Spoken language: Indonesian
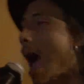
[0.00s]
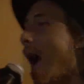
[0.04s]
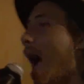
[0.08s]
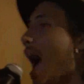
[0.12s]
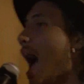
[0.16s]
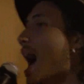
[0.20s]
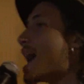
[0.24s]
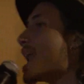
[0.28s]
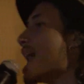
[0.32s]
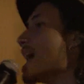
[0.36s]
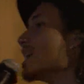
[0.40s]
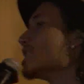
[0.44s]
di
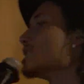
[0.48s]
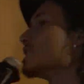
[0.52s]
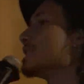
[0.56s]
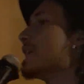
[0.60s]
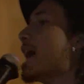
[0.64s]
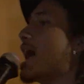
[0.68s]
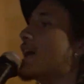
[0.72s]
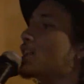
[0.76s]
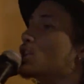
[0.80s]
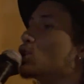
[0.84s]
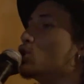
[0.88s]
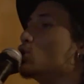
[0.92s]
bidang seni
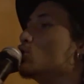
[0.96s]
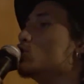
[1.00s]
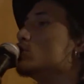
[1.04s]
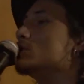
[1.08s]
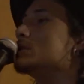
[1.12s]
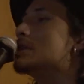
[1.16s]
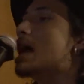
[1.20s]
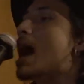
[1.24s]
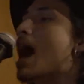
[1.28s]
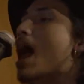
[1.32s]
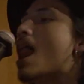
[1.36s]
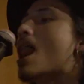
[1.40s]
musik
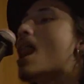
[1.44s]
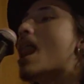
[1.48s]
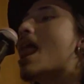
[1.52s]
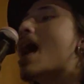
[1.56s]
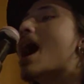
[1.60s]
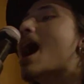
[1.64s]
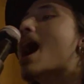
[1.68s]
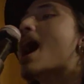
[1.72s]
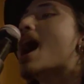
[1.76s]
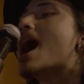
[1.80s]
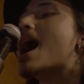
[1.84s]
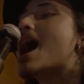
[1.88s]
melalui
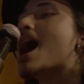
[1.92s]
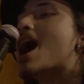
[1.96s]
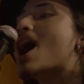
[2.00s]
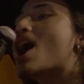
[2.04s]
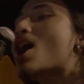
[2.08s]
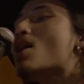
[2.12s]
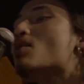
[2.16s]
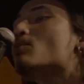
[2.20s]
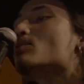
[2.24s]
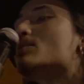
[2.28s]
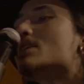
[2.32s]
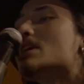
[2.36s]
jalur
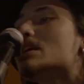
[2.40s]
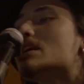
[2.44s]
beasiswa.